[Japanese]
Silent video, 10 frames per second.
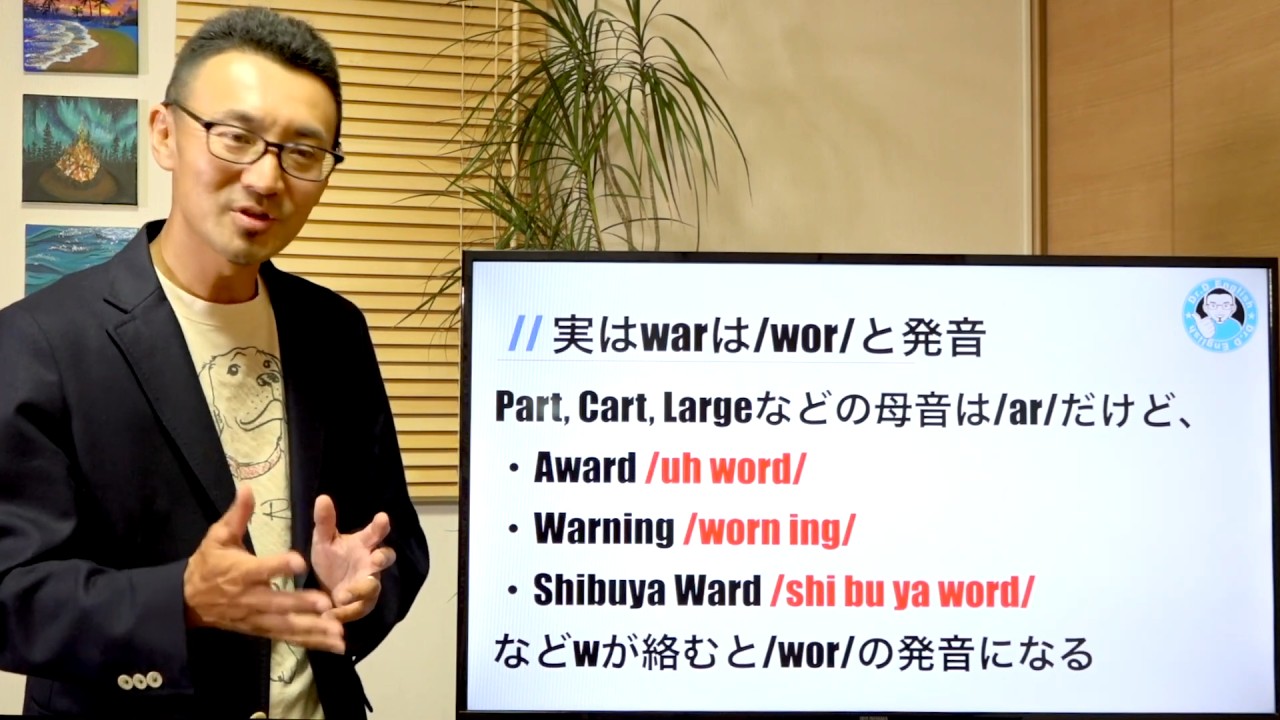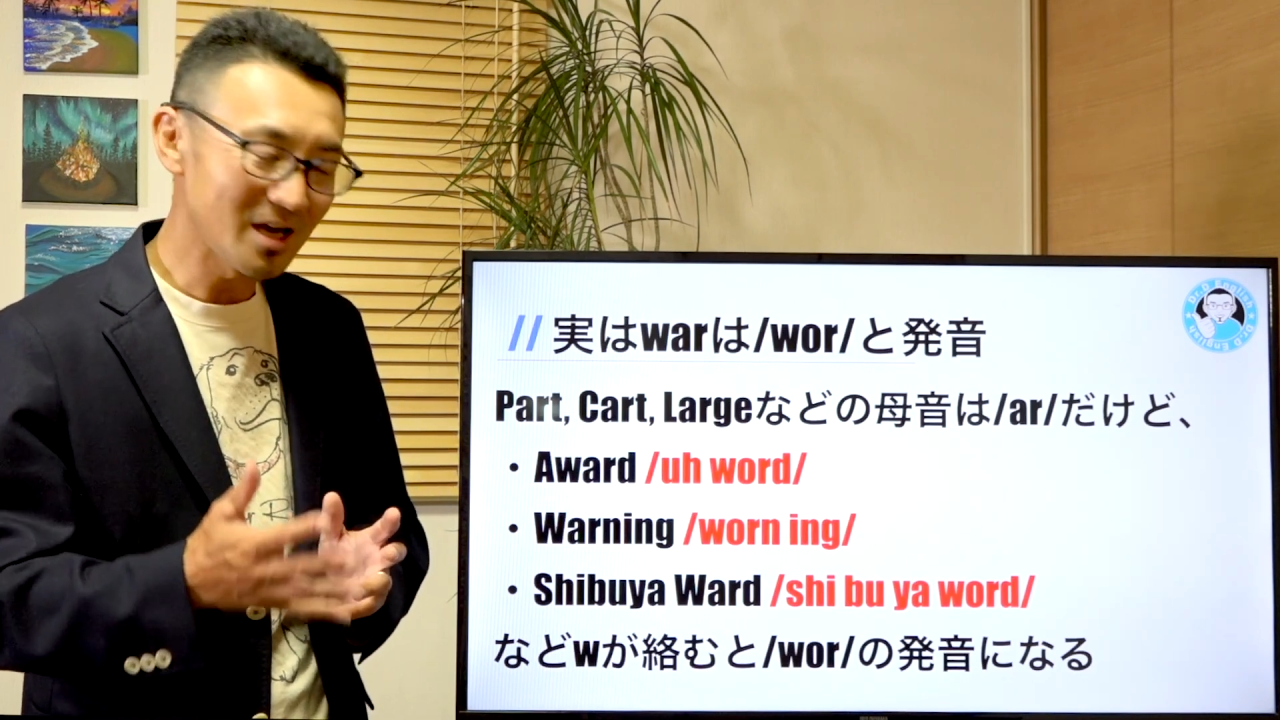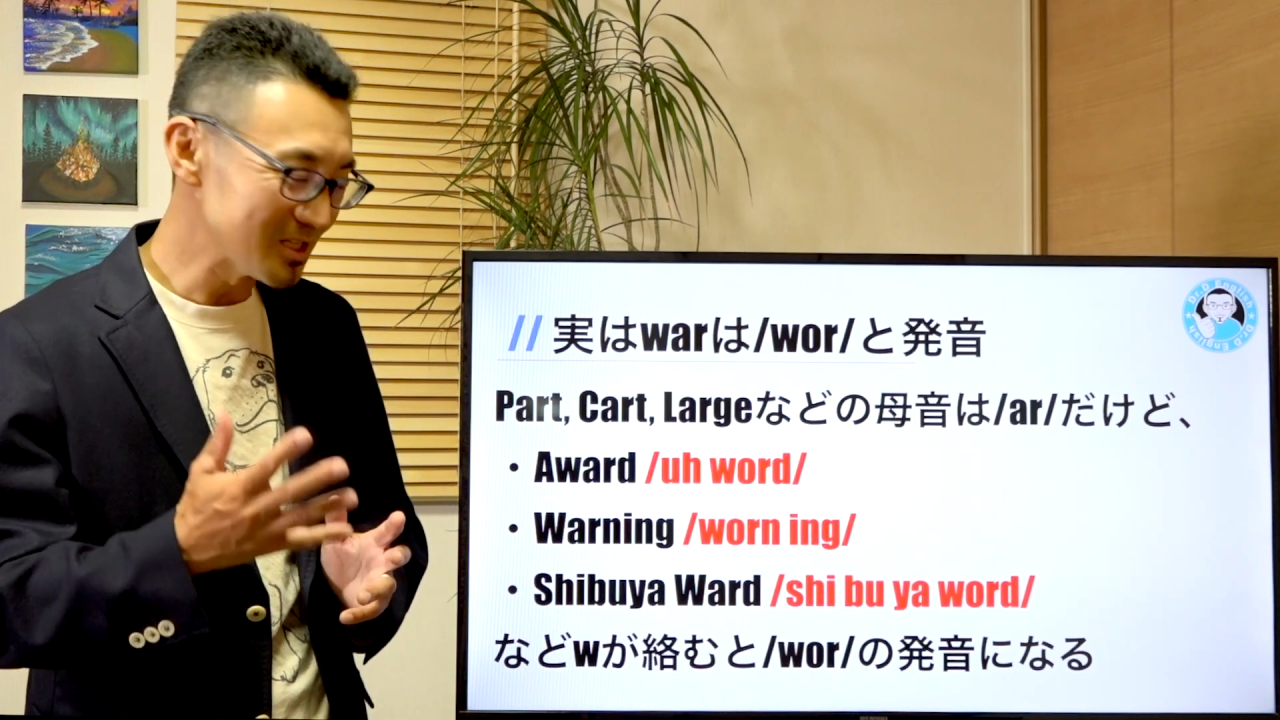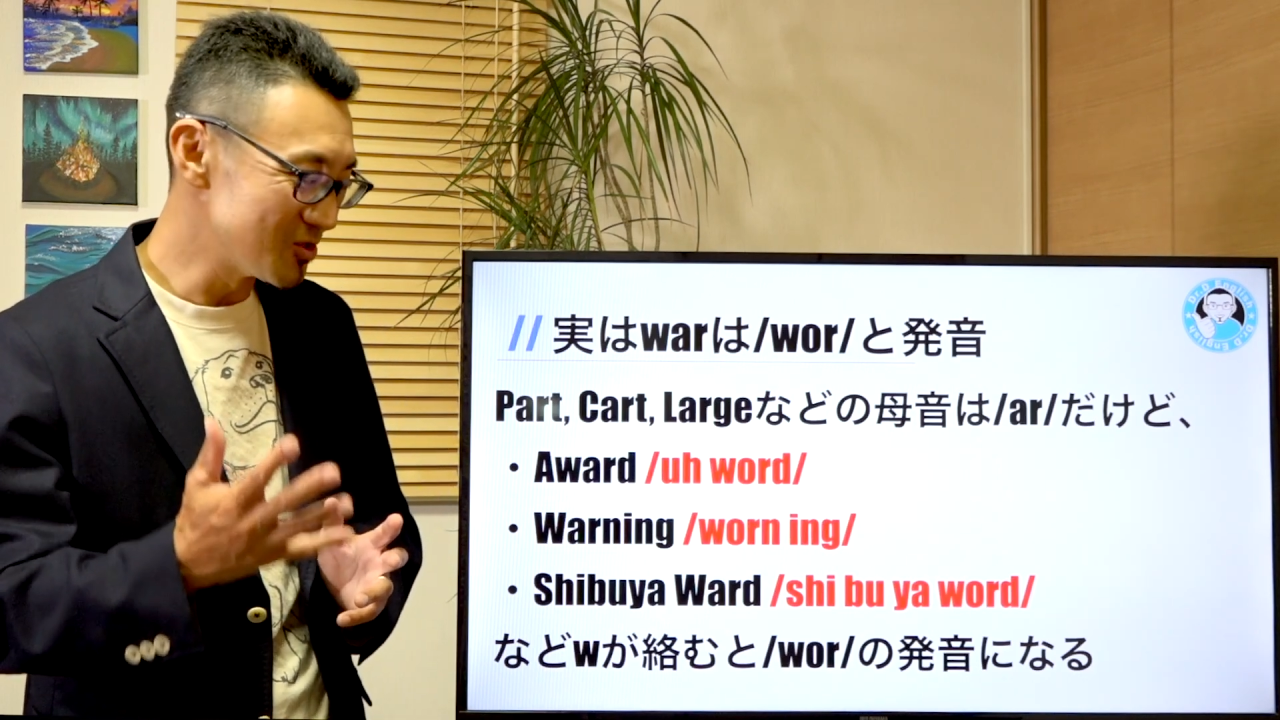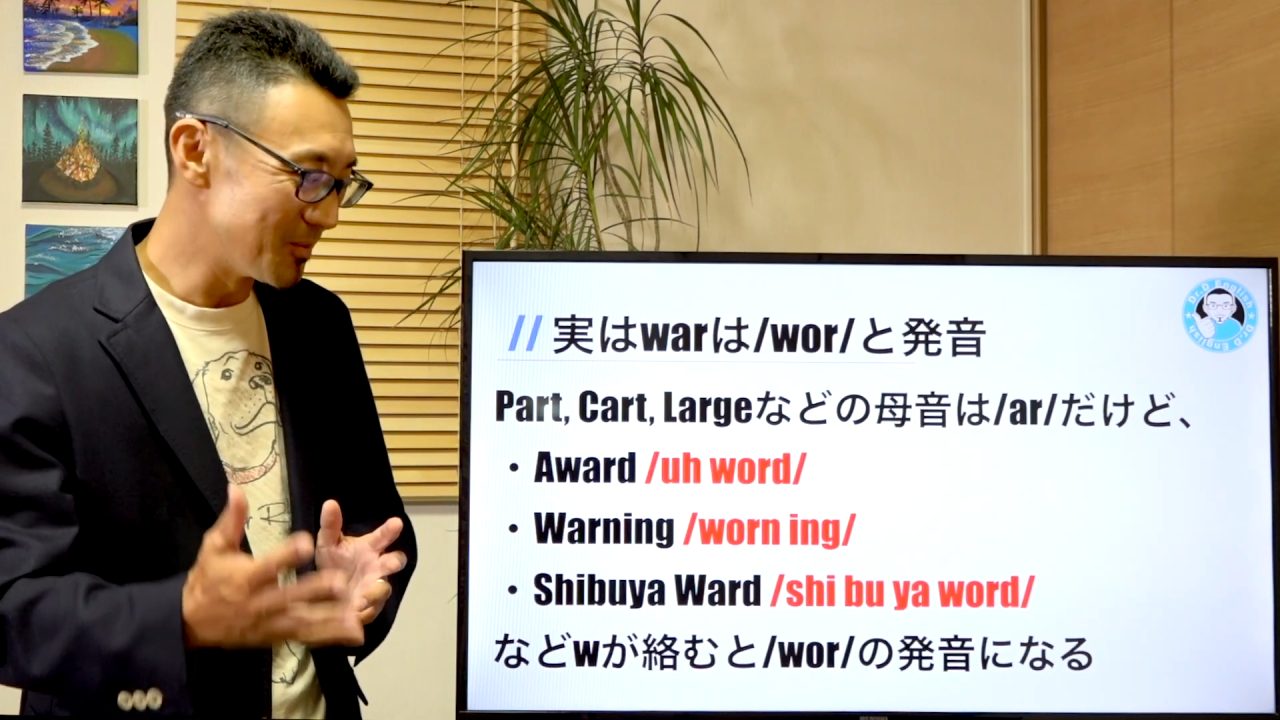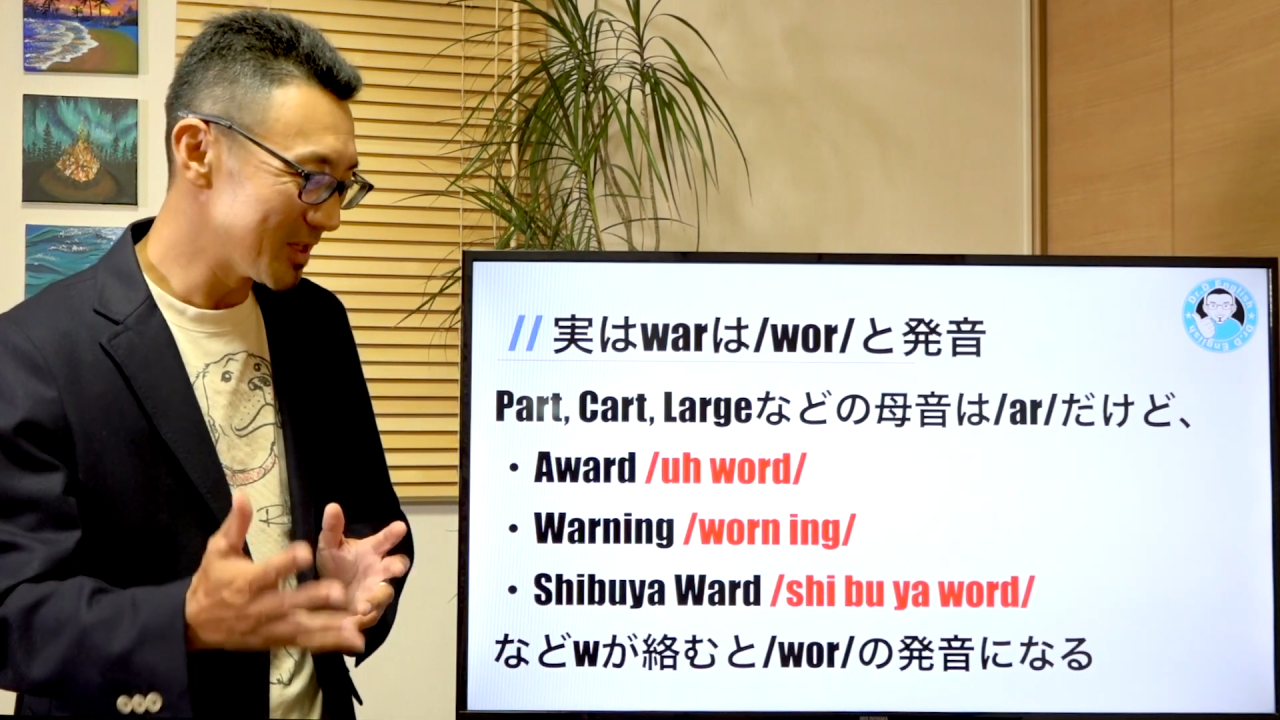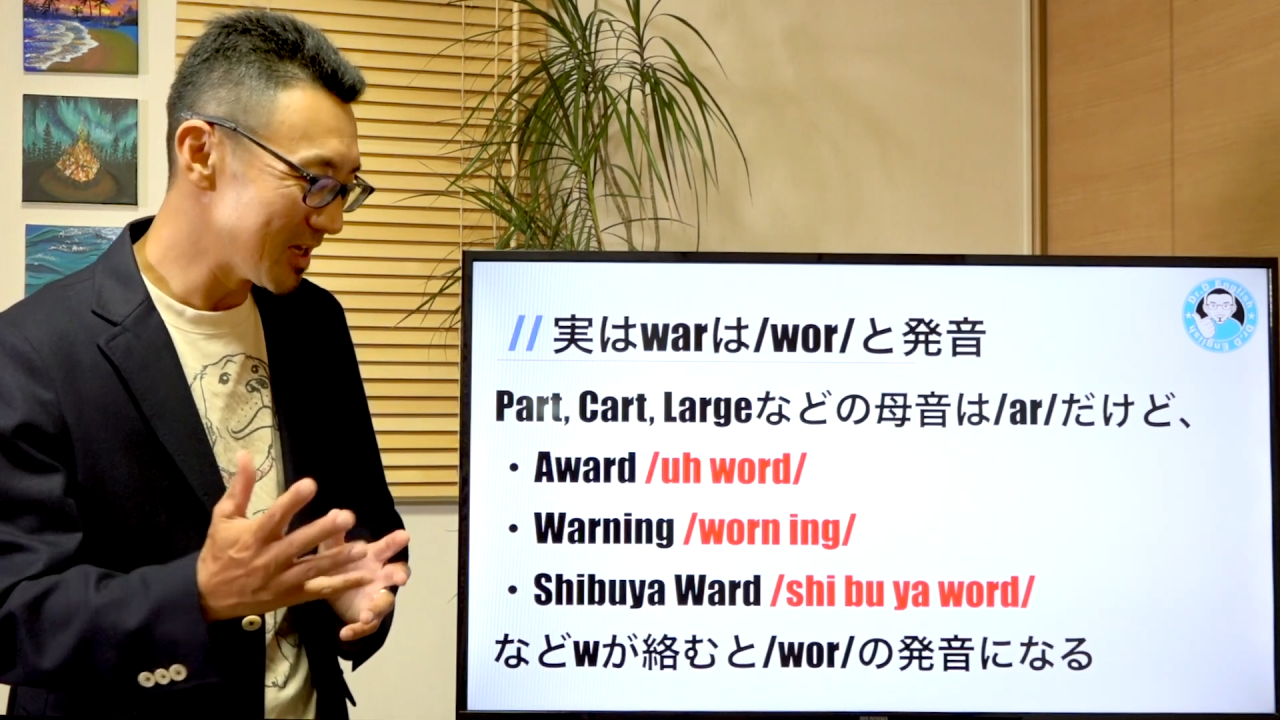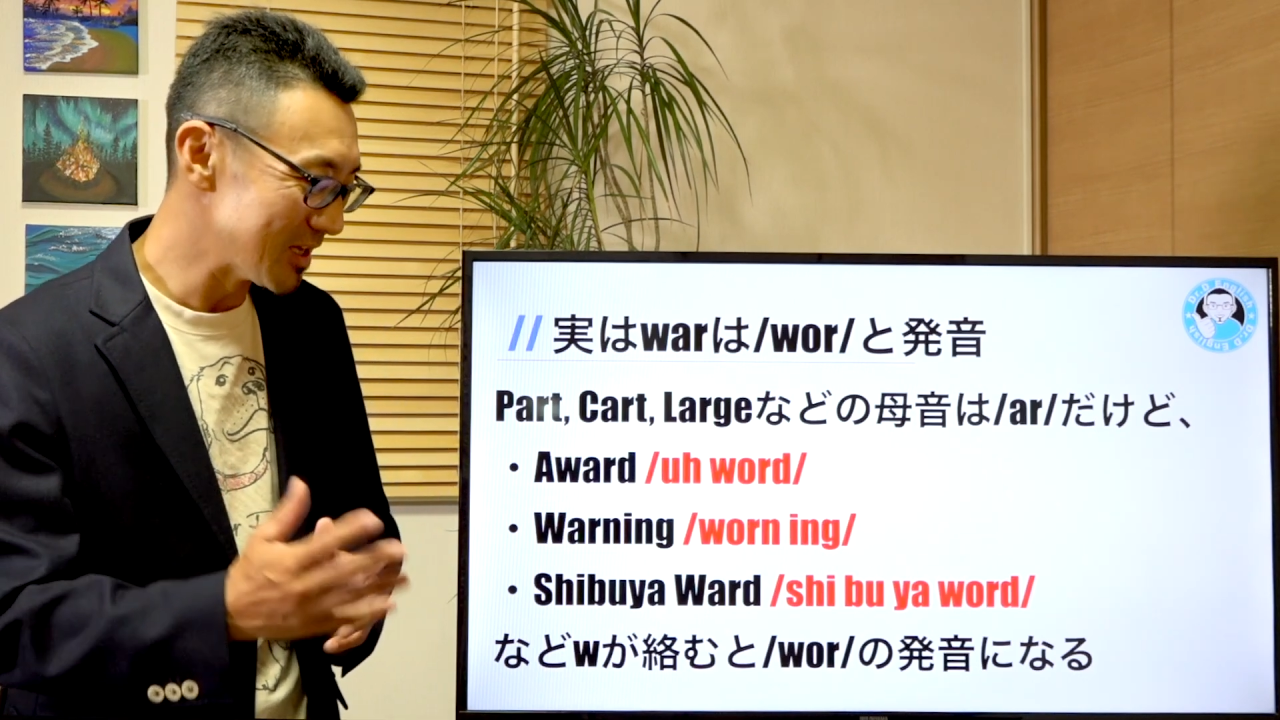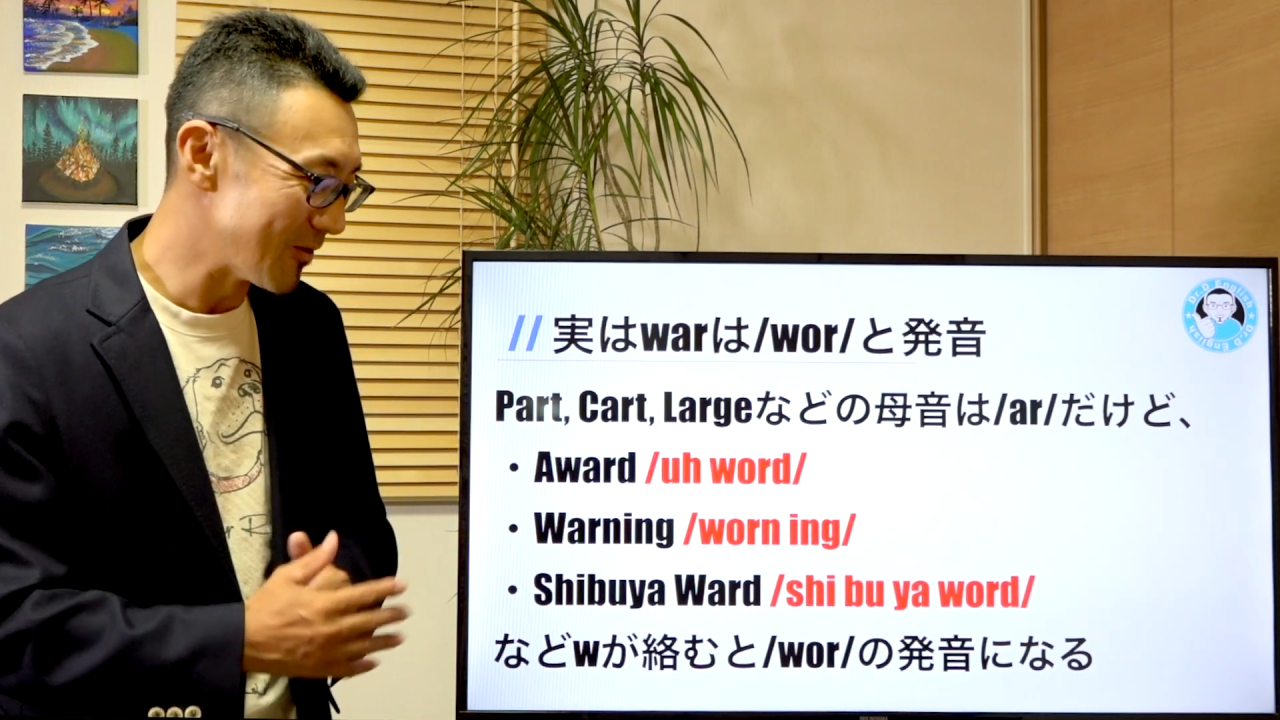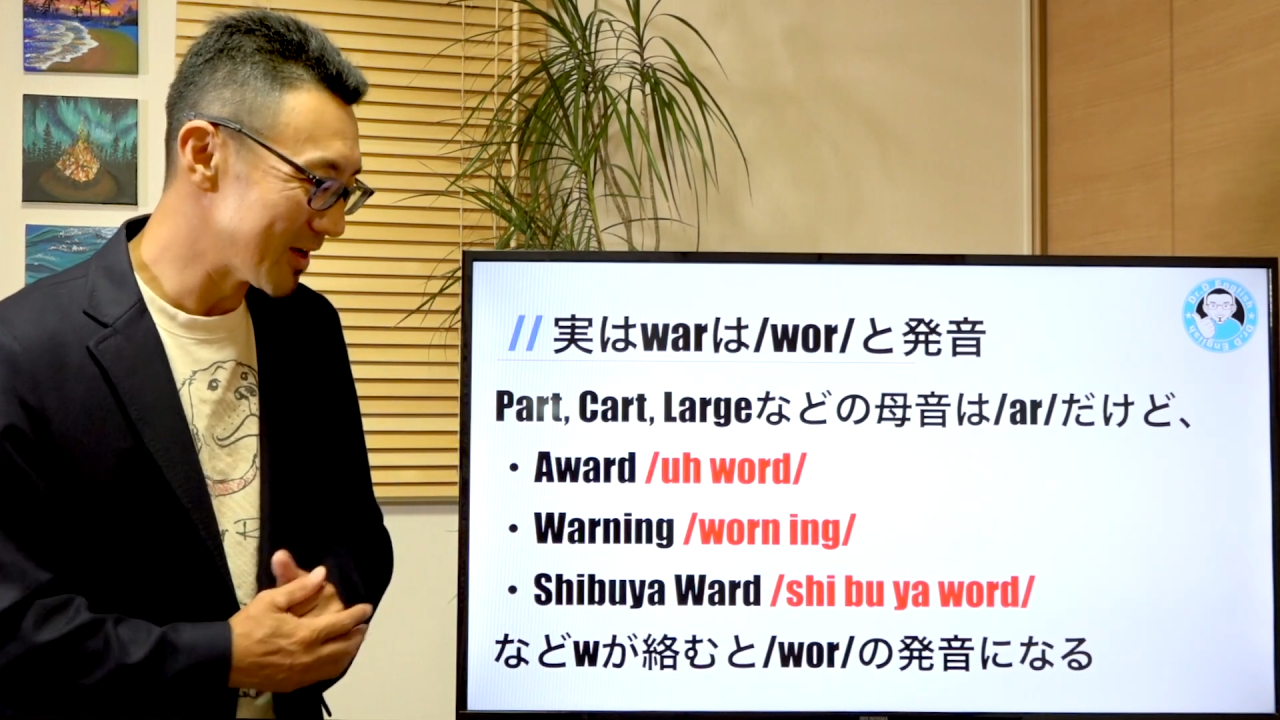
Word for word: ういった発音パターンなわ